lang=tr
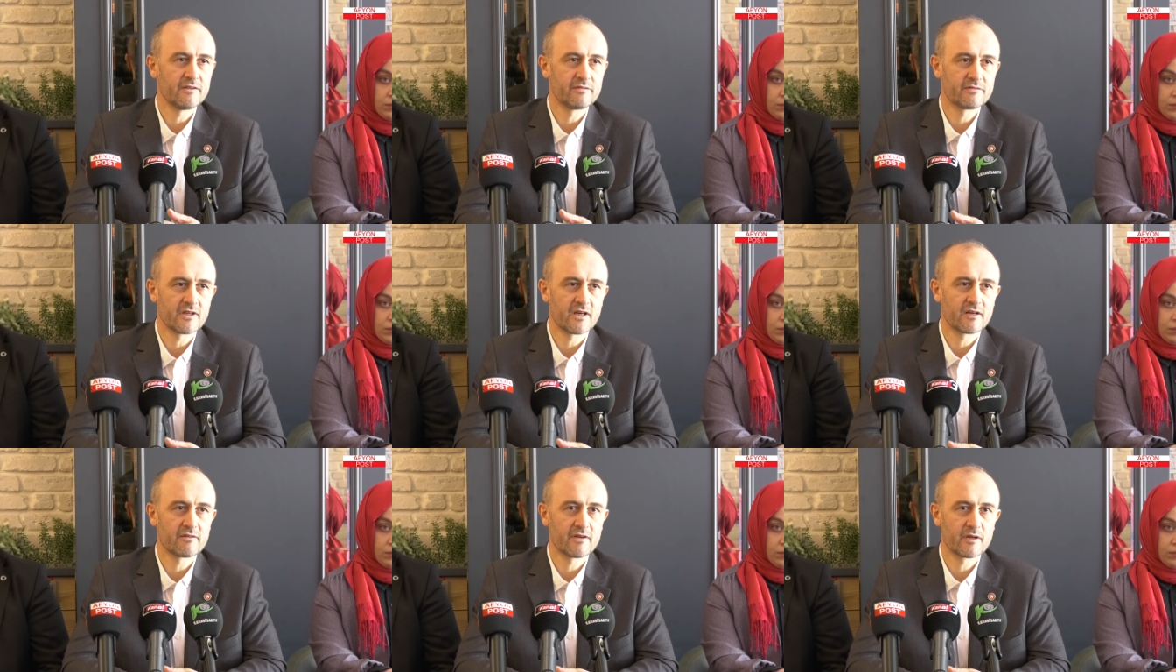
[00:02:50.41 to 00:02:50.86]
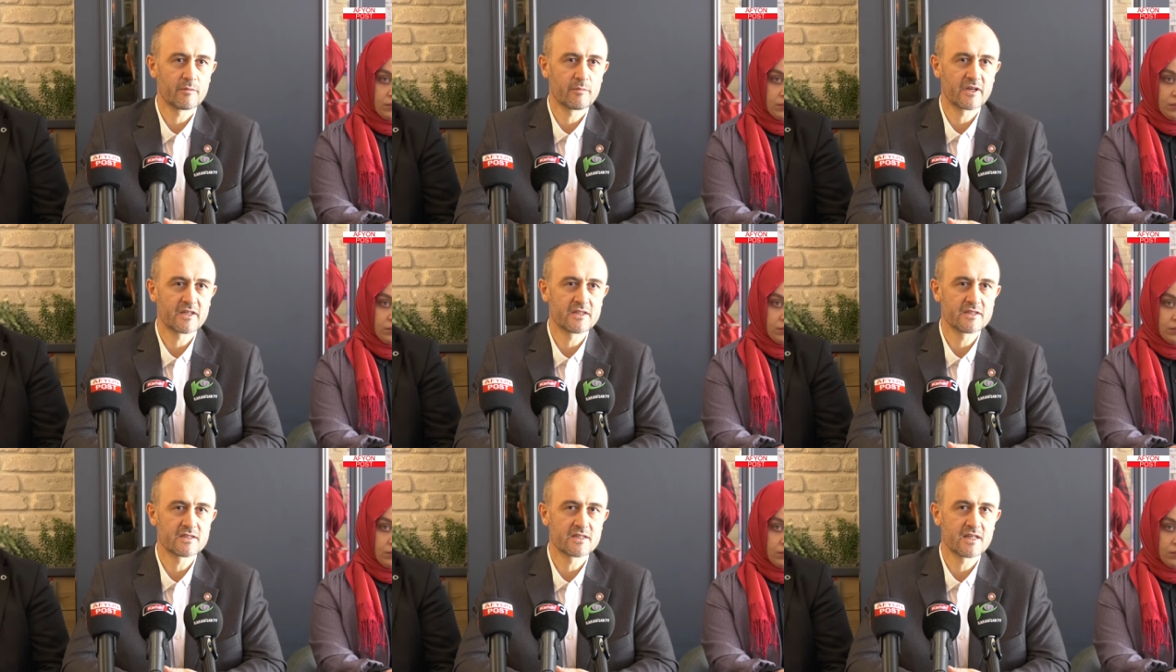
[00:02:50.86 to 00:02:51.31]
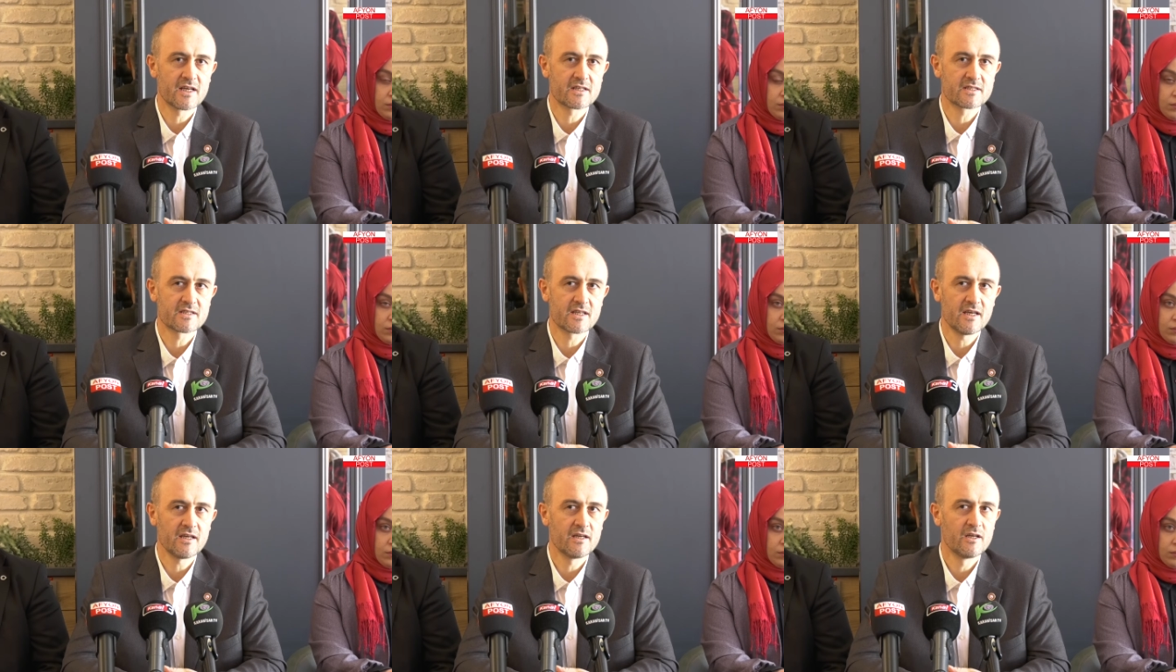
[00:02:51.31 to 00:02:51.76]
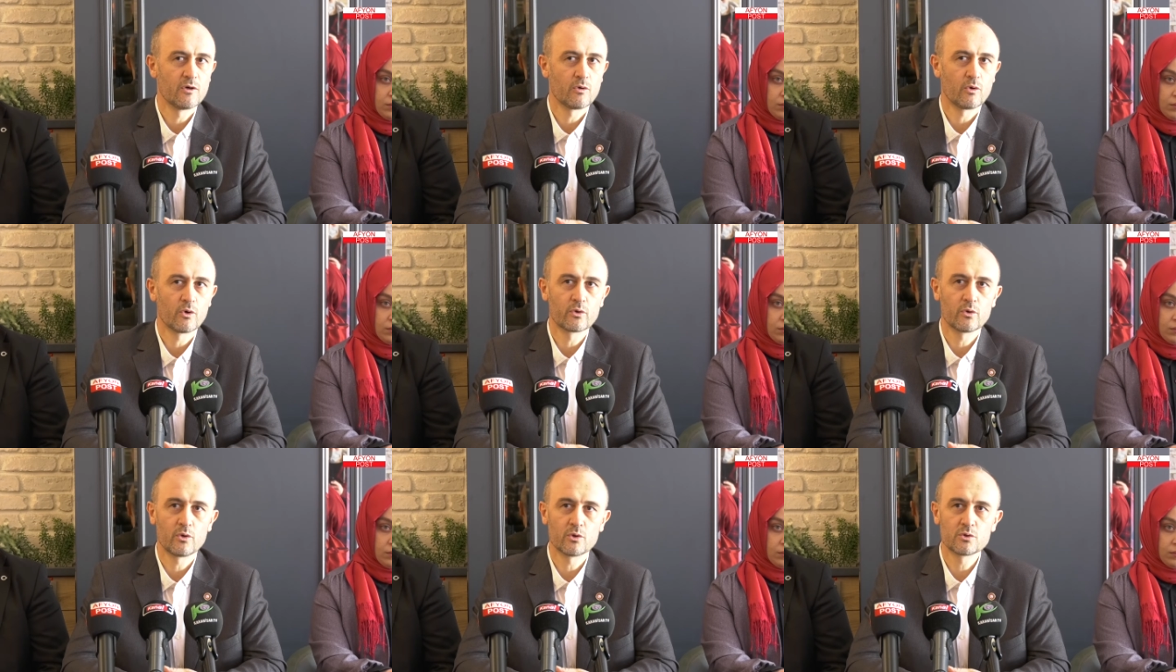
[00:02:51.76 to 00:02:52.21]
iftar vermek isterse
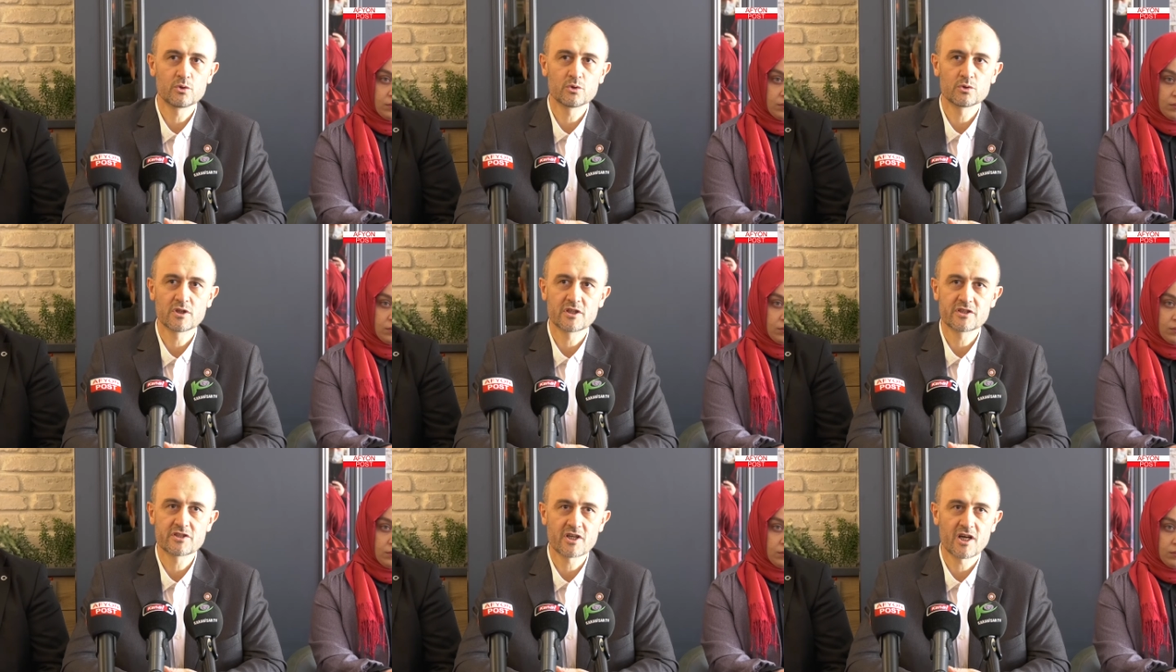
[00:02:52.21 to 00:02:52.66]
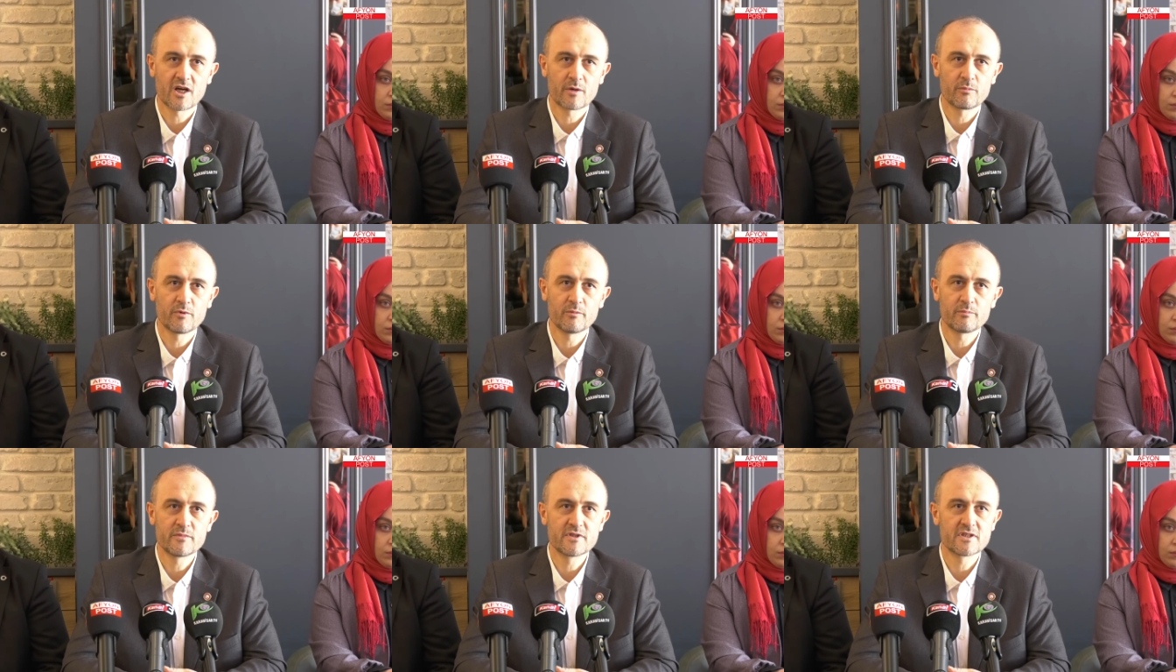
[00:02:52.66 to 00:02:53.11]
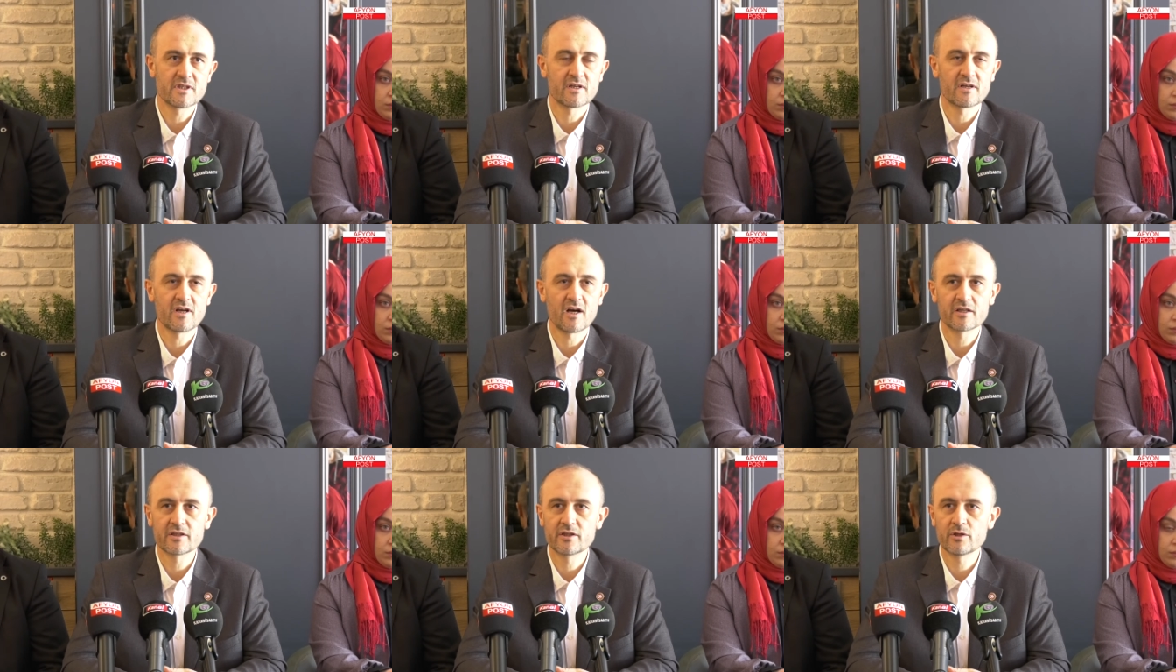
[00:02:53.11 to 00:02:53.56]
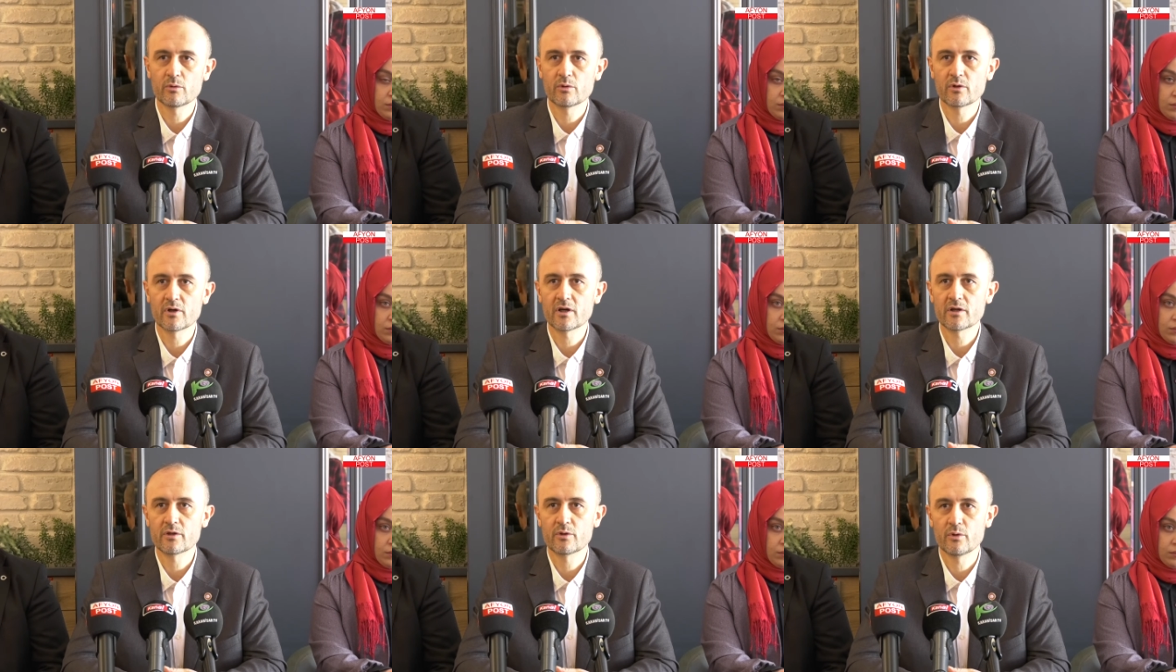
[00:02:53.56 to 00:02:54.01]
onu 30 ile çarpıp bize nakdi
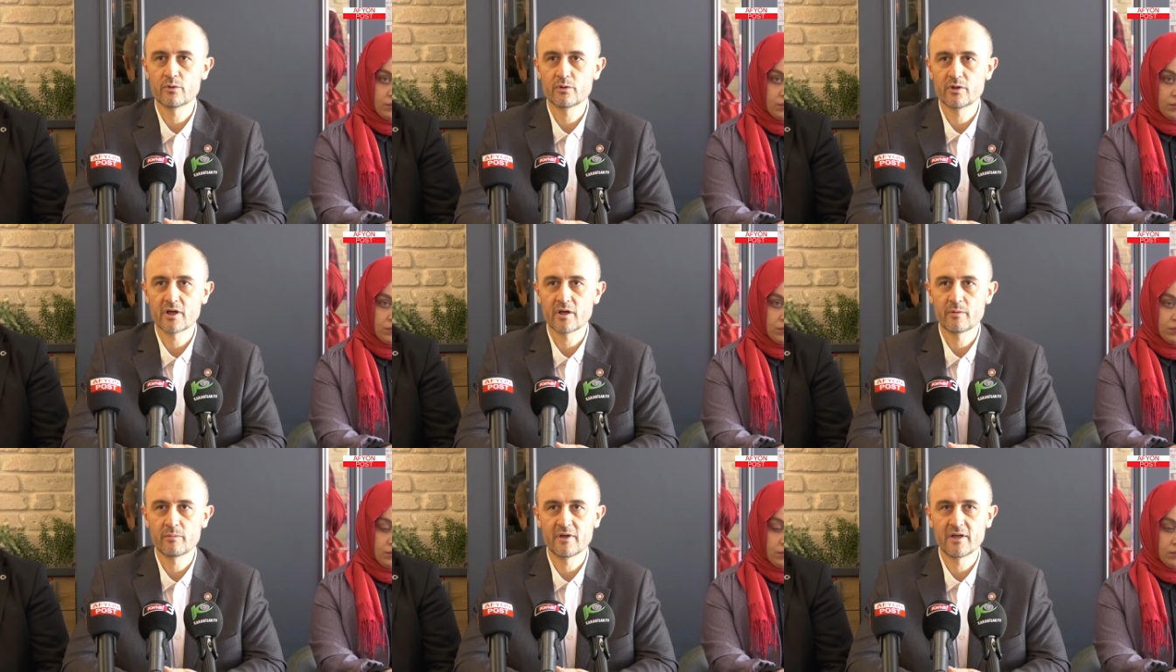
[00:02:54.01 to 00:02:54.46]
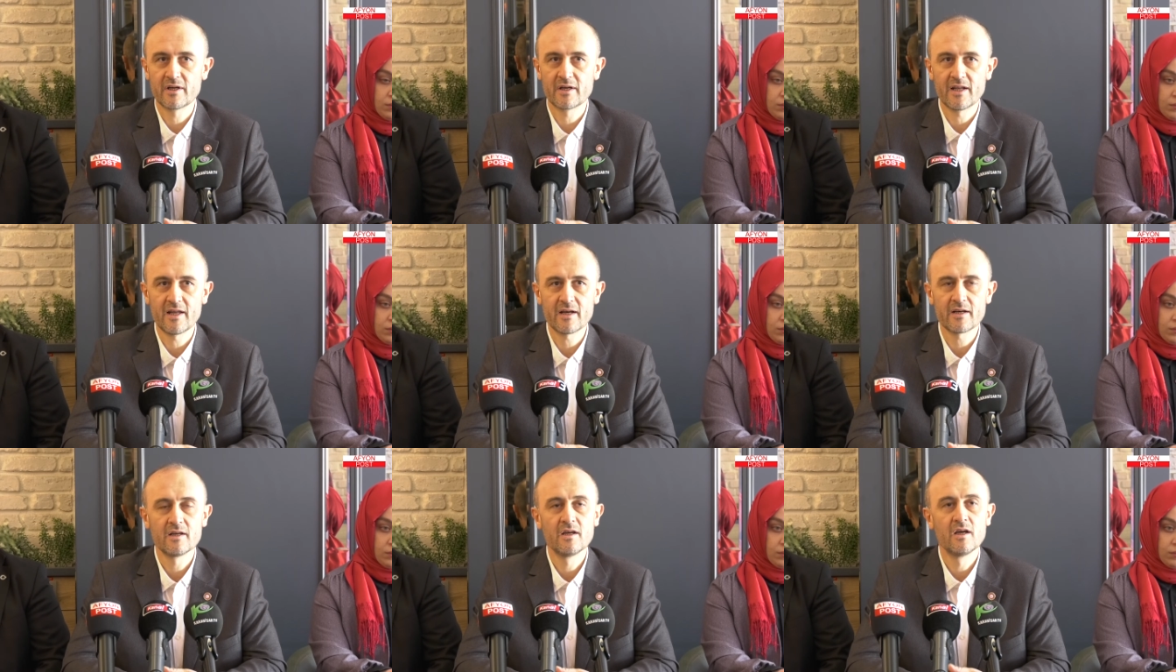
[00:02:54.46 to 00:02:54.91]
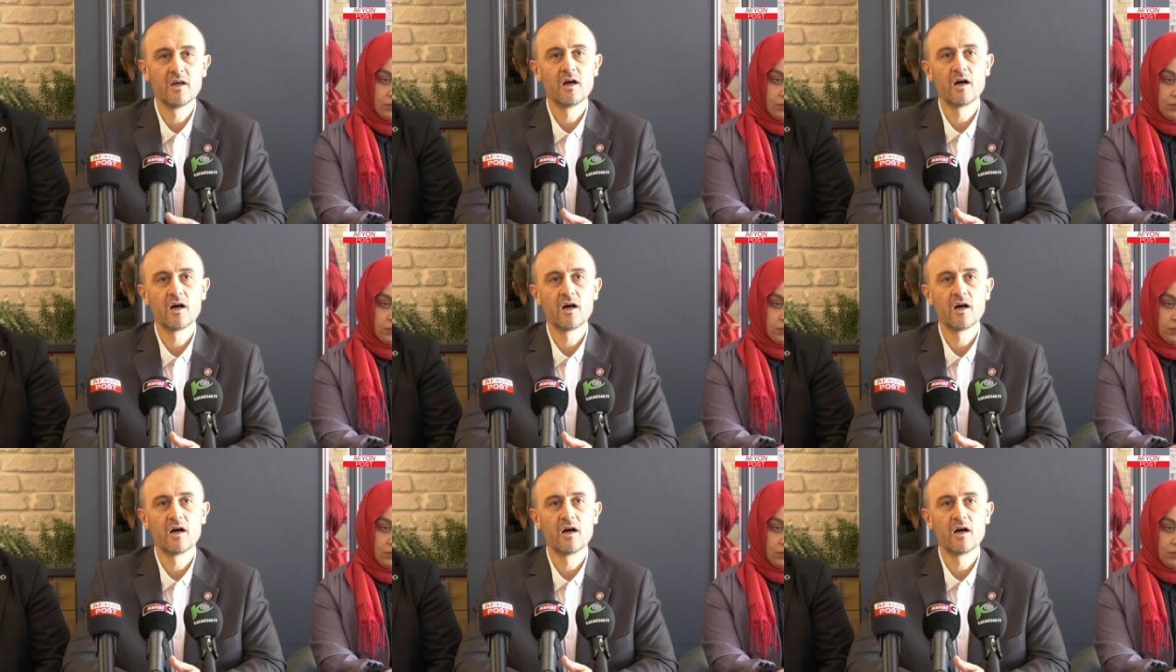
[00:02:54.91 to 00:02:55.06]
olarak gönderebilirler.